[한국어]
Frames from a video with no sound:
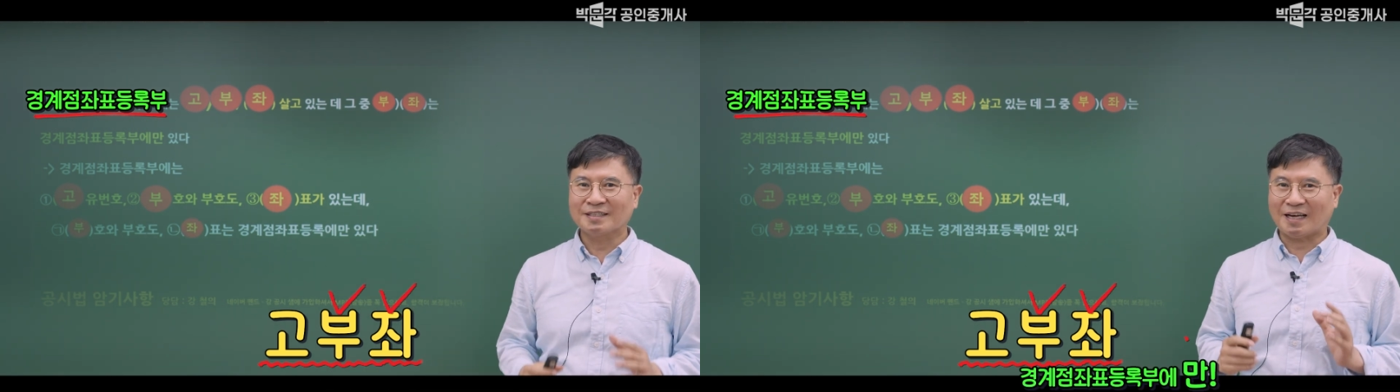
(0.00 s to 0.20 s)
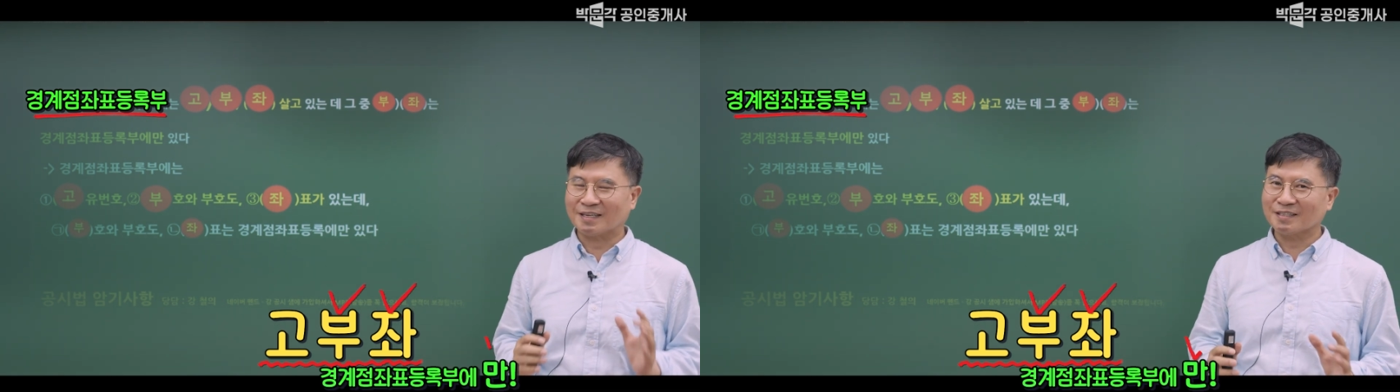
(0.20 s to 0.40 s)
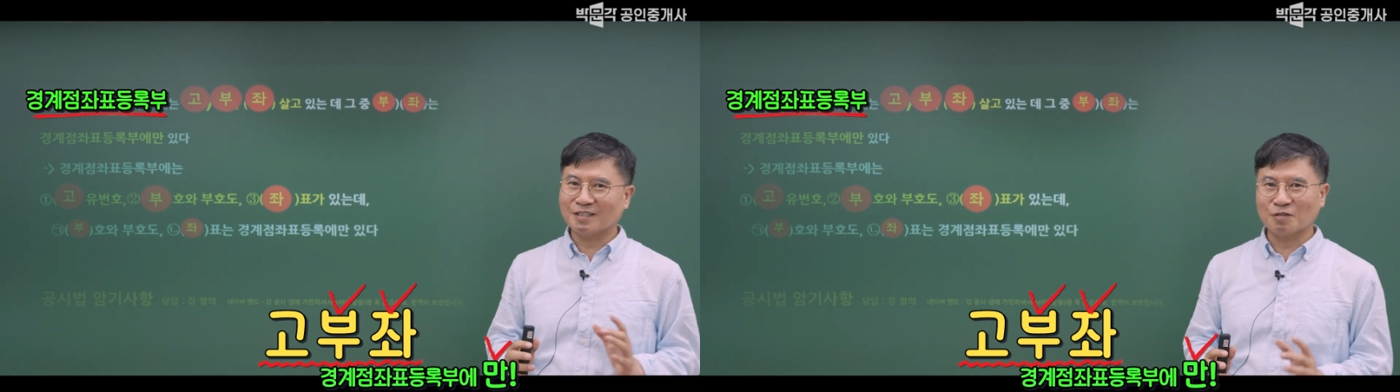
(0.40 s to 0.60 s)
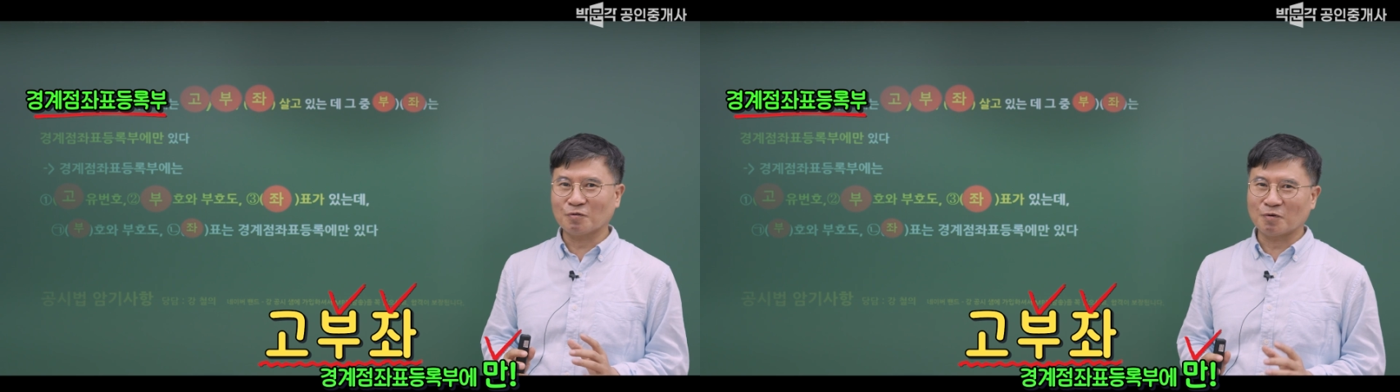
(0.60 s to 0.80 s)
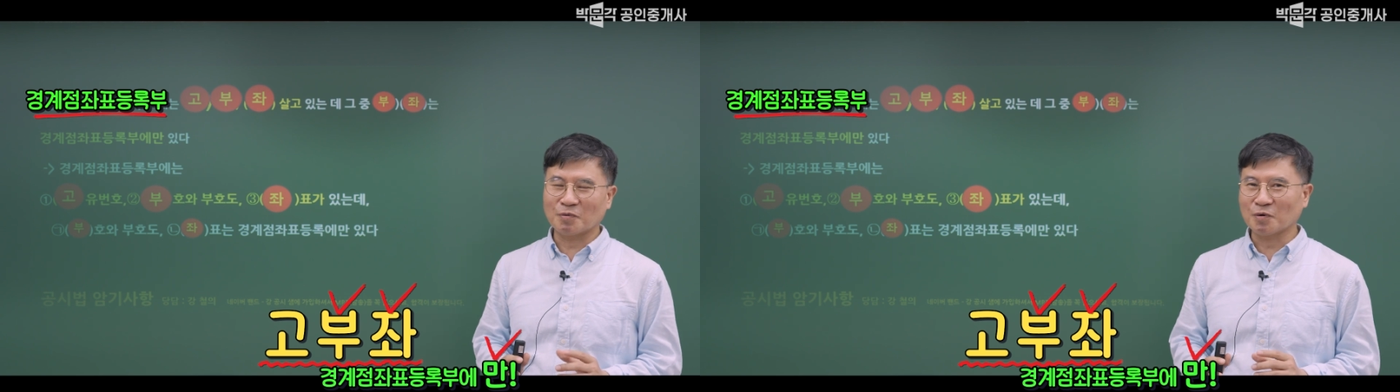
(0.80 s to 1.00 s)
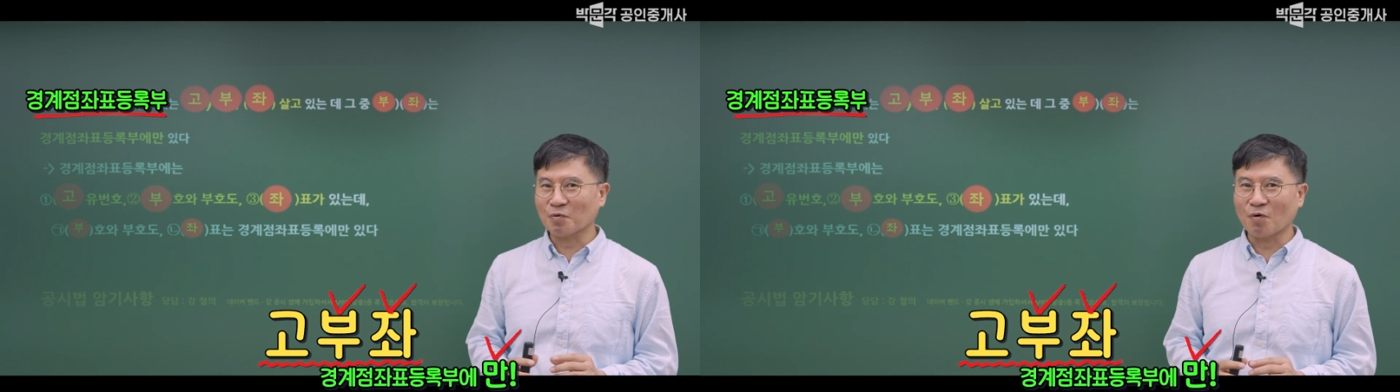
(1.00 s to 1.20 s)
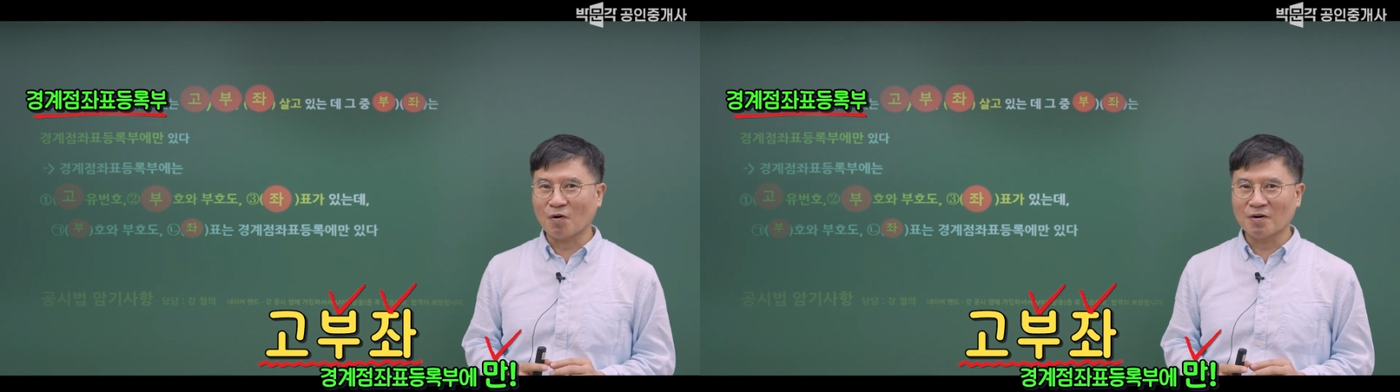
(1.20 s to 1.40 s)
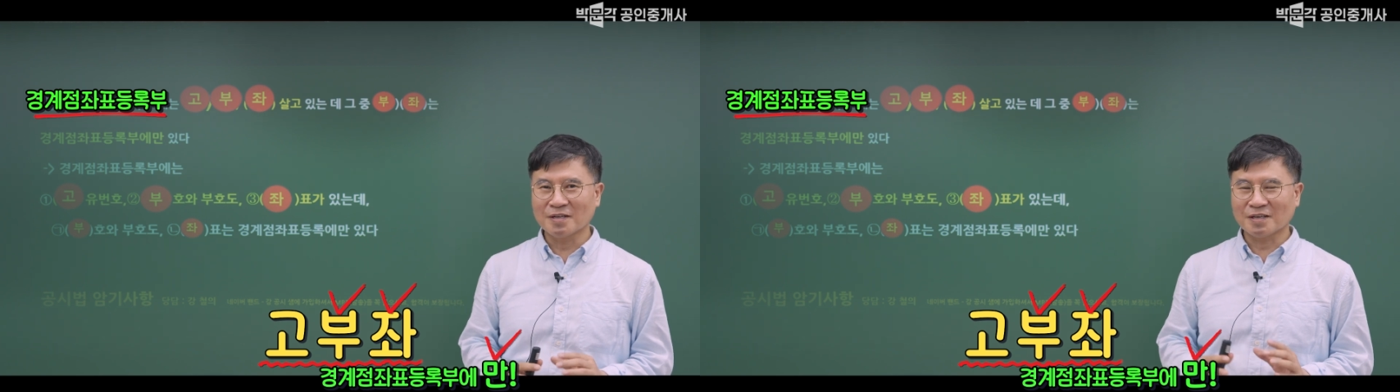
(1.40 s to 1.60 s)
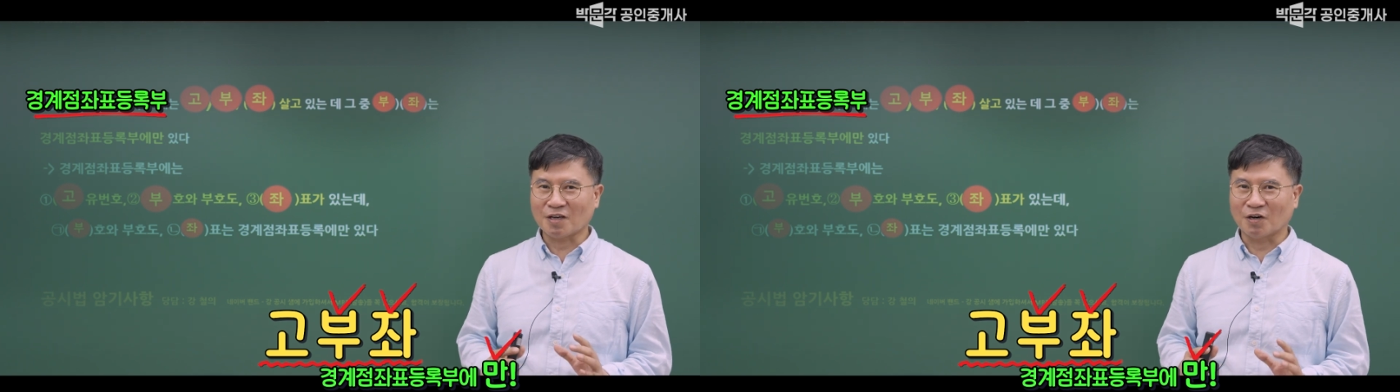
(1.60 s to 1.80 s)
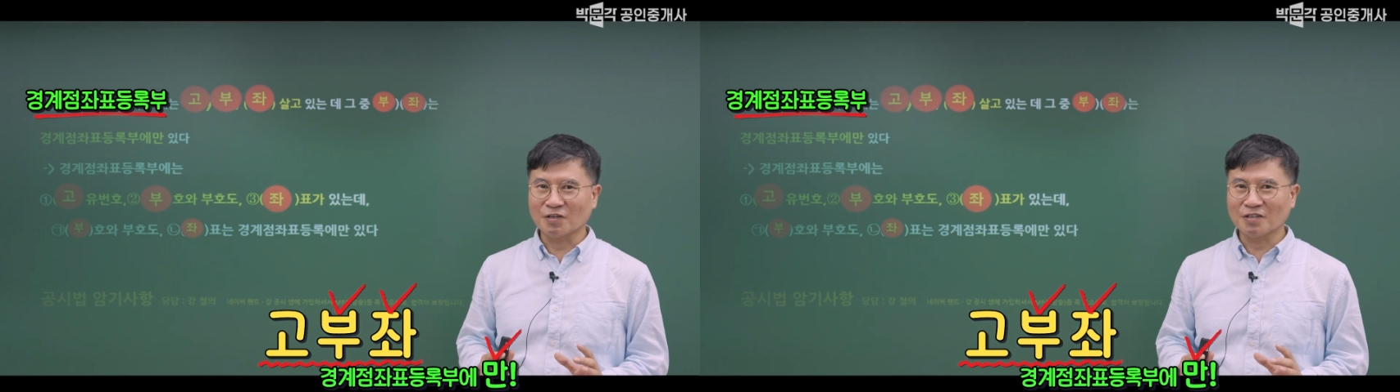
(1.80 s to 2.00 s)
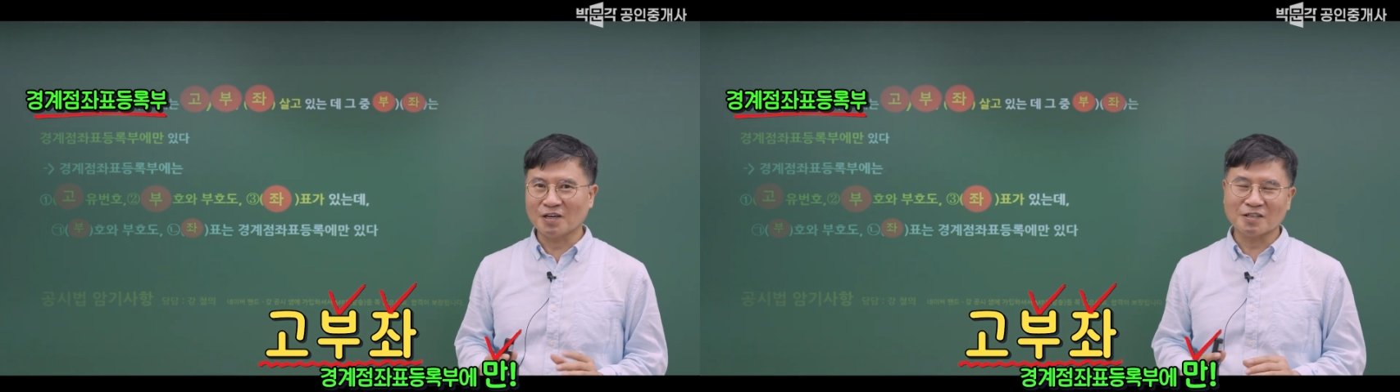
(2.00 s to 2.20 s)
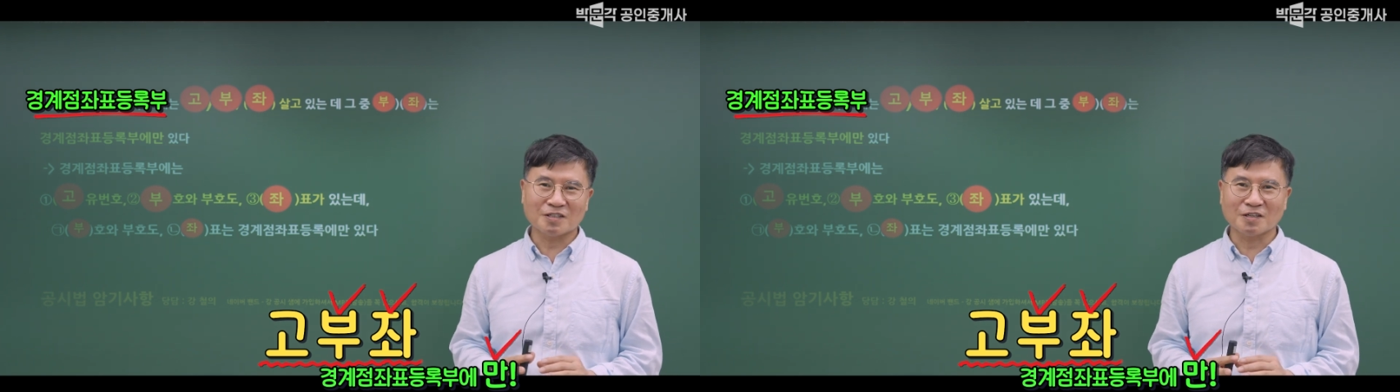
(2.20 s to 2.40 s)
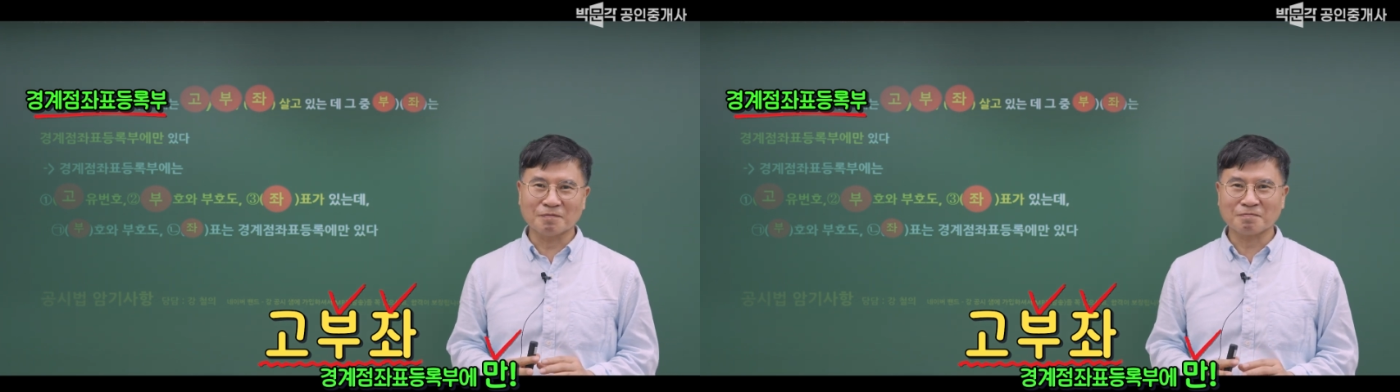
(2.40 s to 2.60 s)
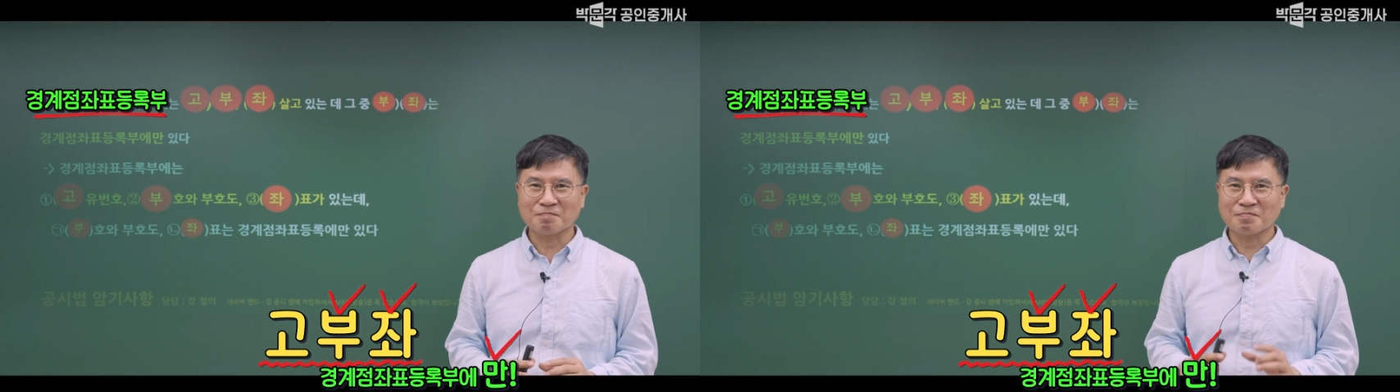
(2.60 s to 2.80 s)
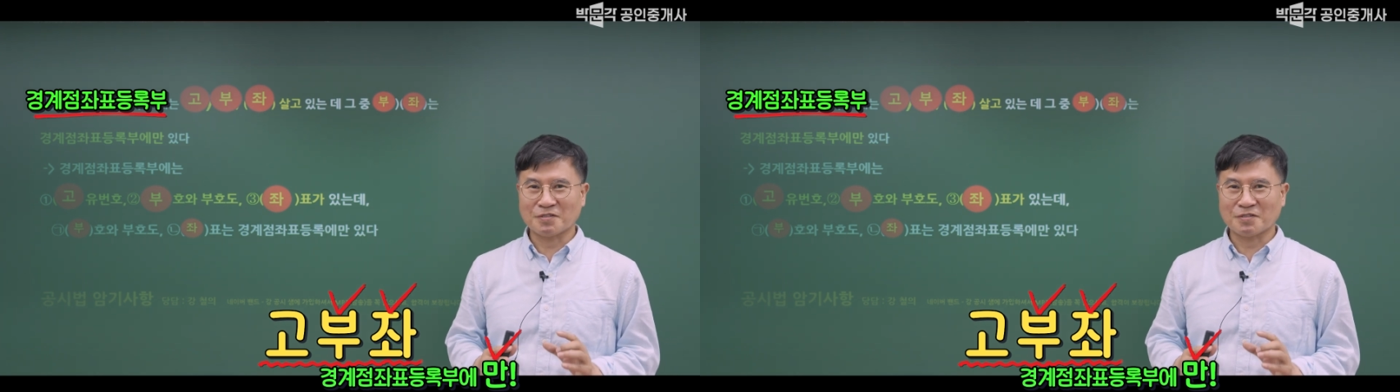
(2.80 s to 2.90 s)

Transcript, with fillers: 다른 지적금은 없고 경계점